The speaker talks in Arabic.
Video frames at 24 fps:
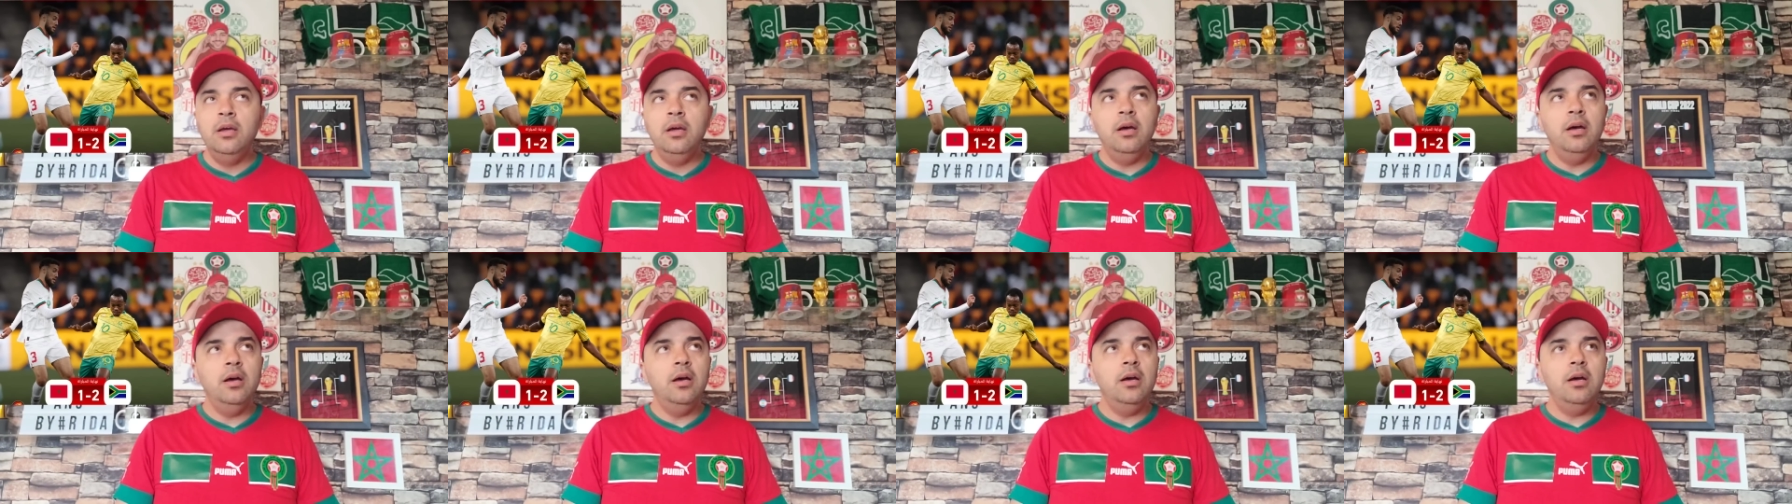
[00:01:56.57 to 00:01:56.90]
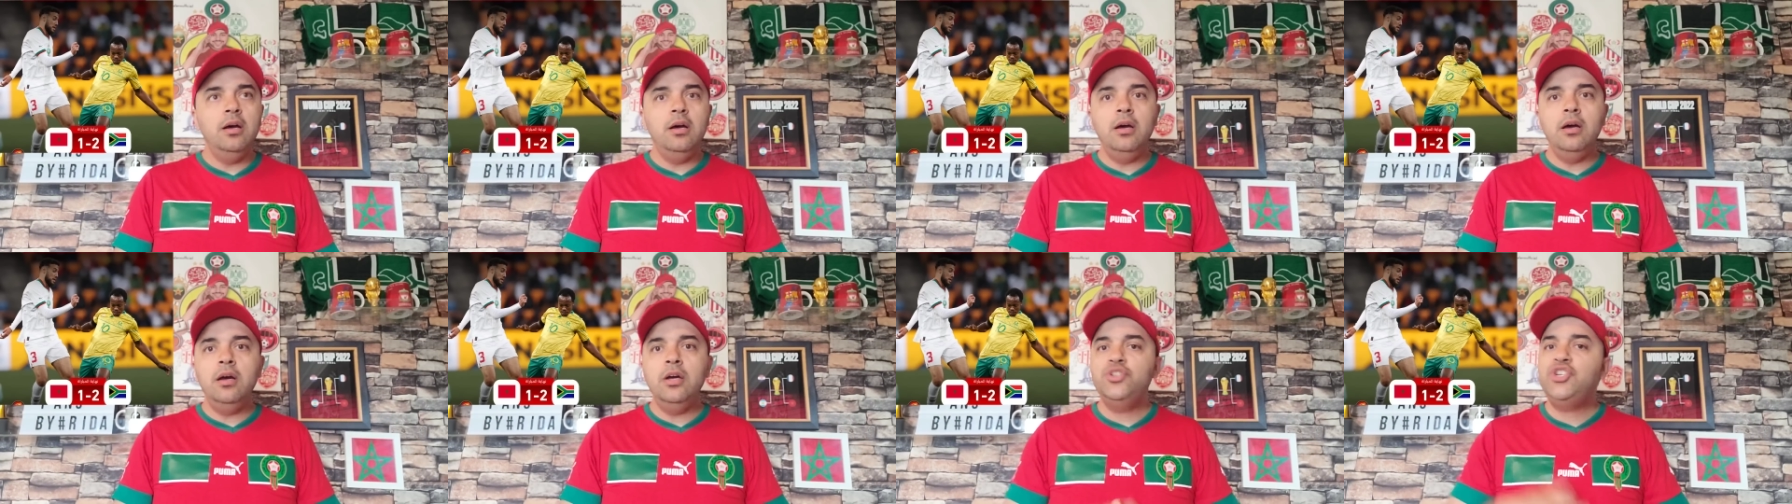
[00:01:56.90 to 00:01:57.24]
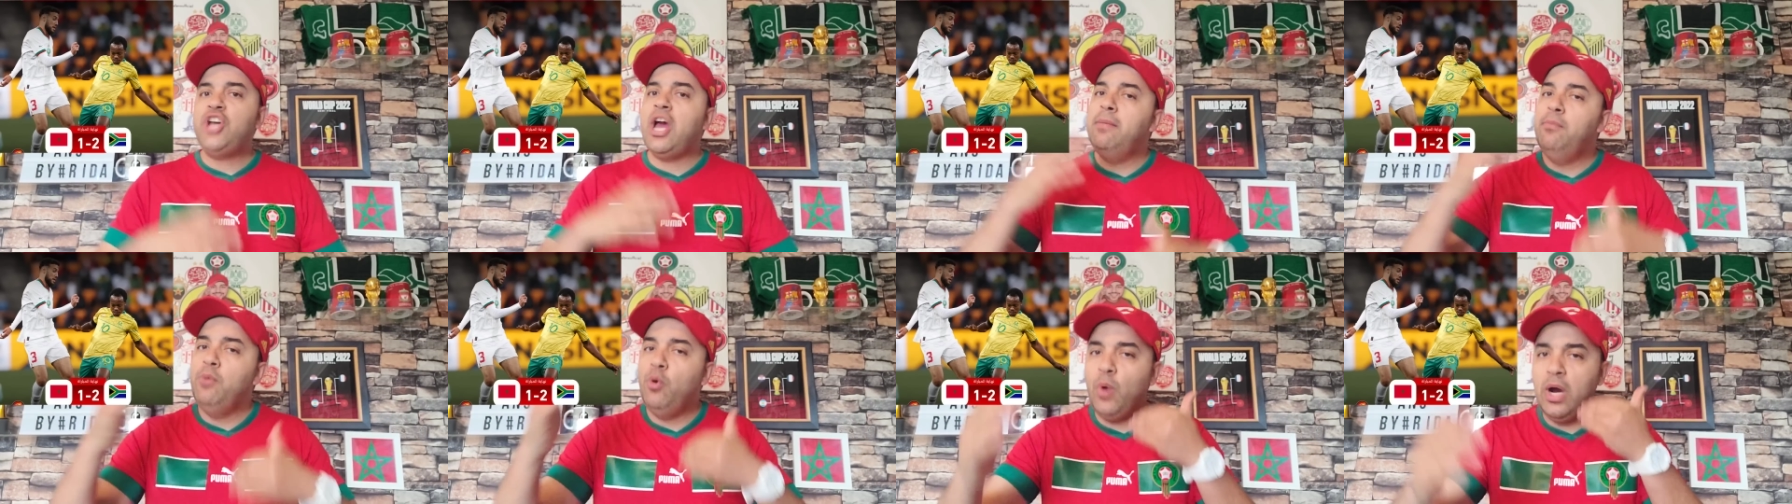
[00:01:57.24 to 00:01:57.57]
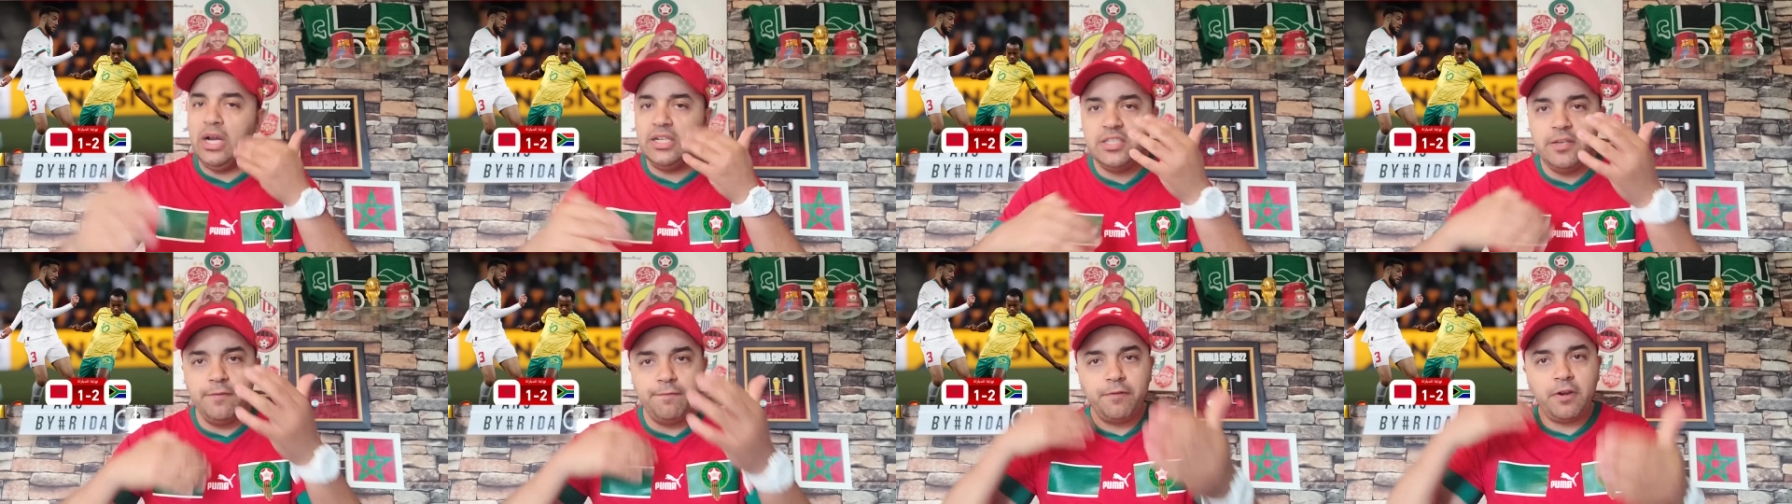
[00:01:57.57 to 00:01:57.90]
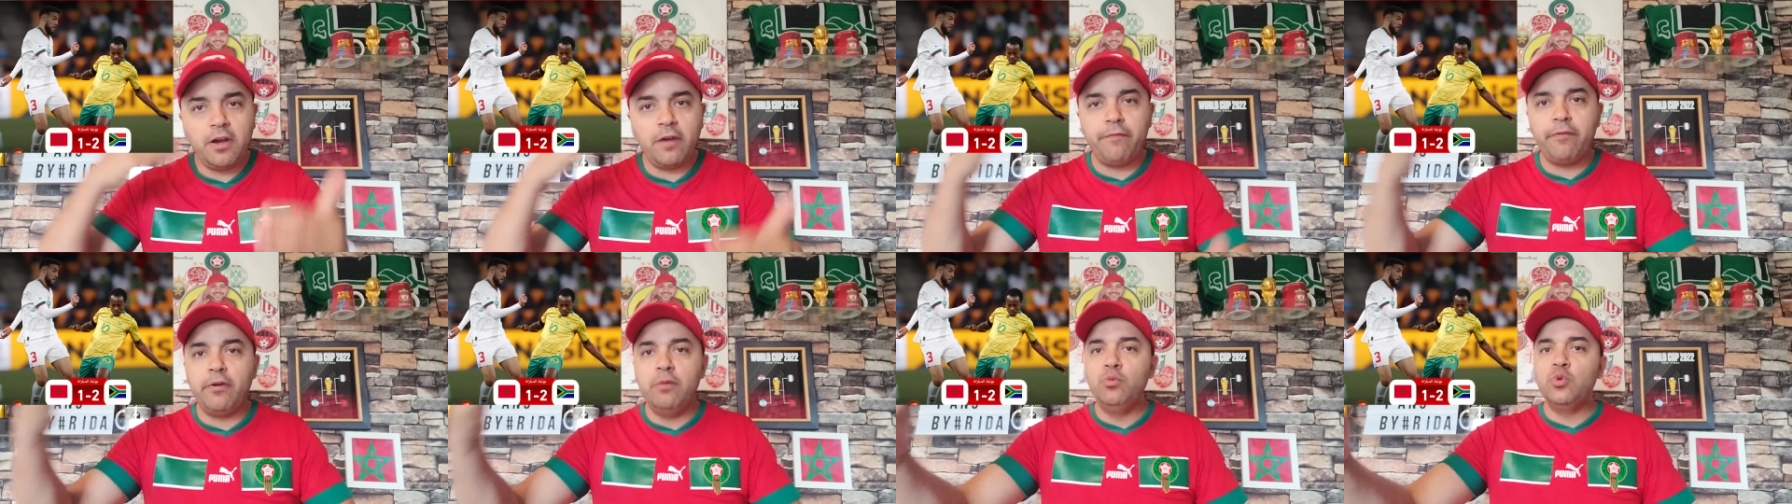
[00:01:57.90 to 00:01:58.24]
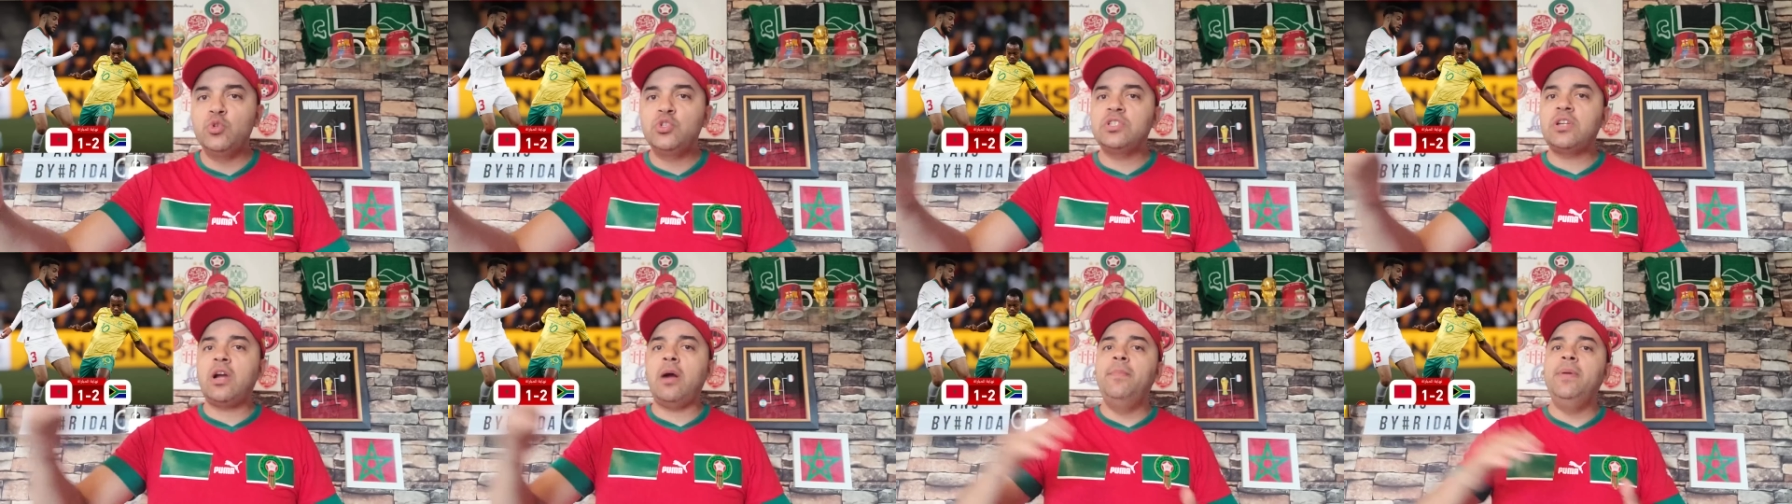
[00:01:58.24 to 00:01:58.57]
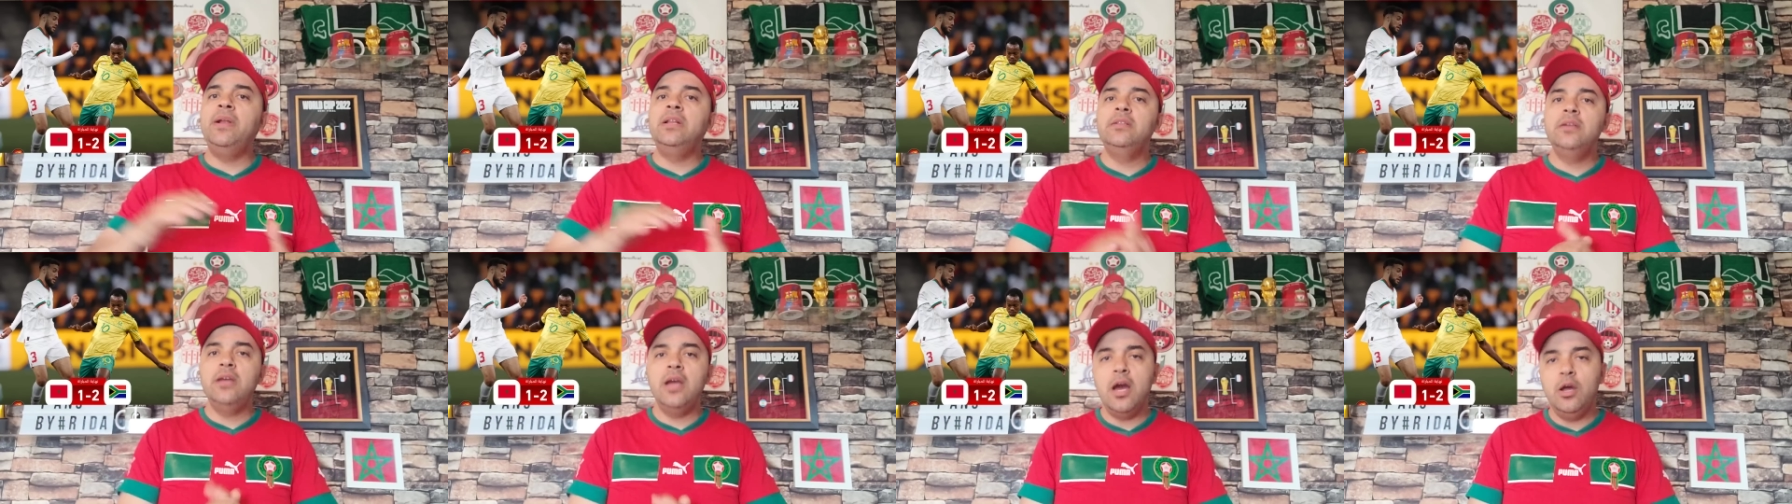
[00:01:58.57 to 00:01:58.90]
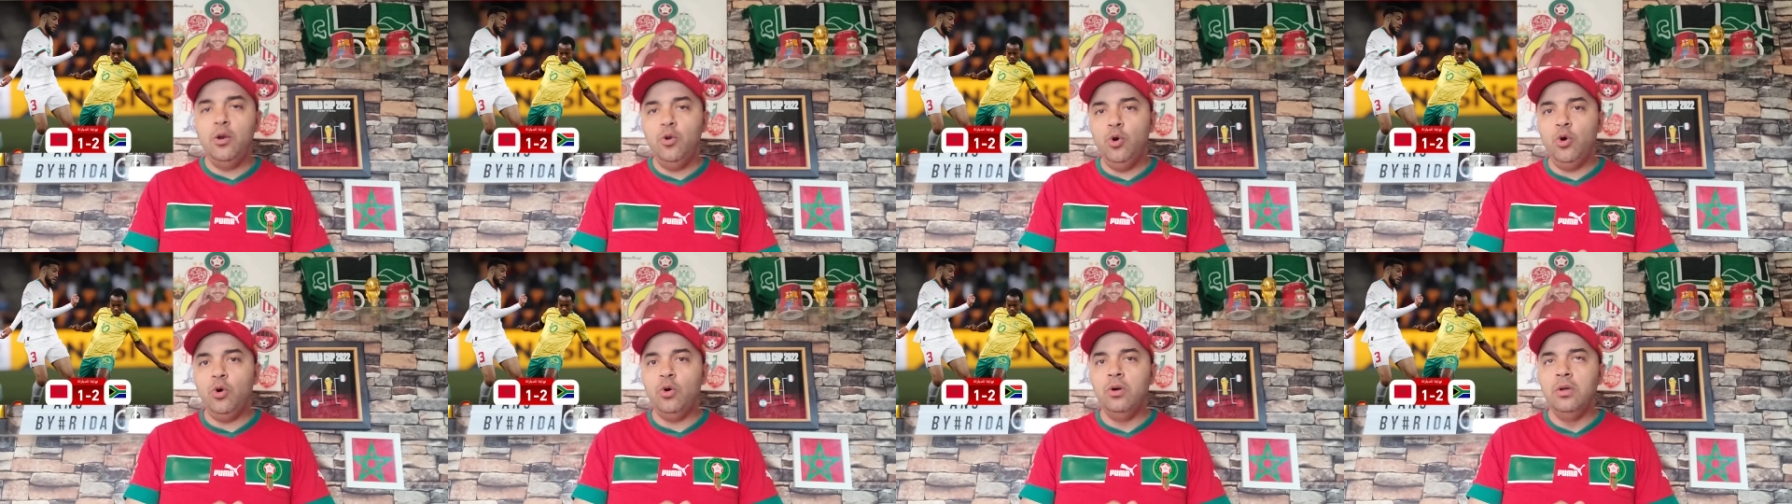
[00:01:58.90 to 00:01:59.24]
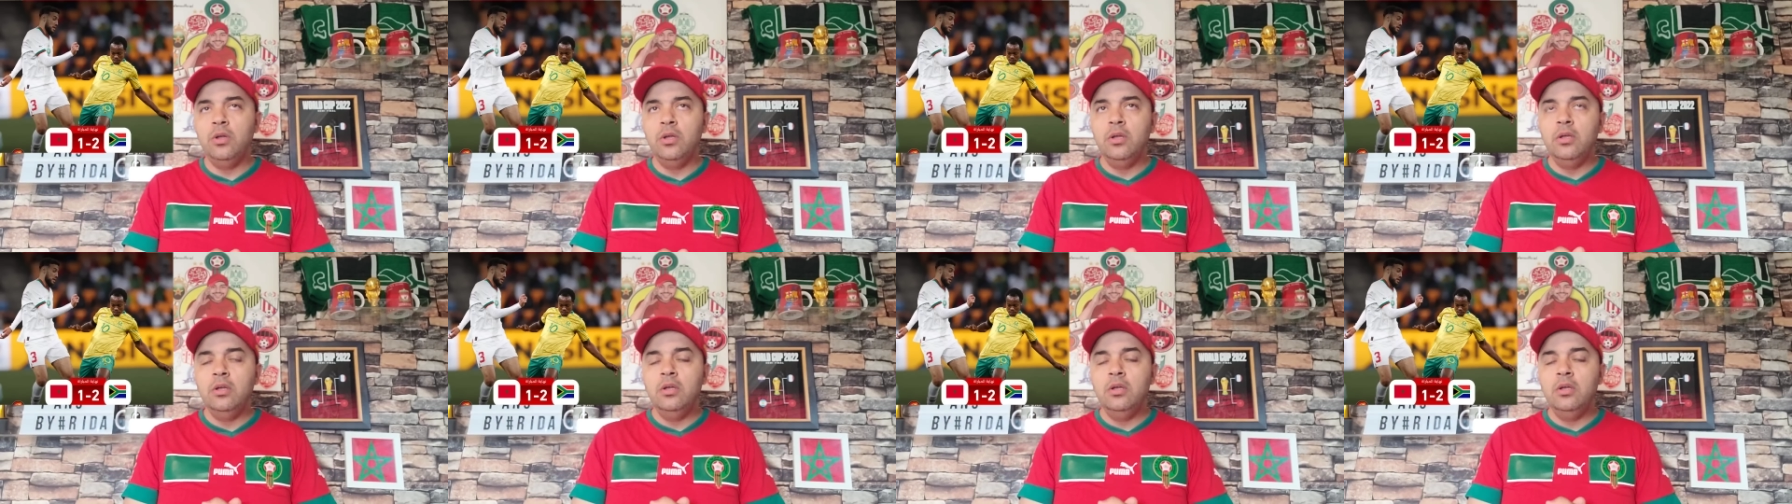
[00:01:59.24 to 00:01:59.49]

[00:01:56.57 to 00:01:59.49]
أه شحال من واحد تفكر في المستقبل ديالو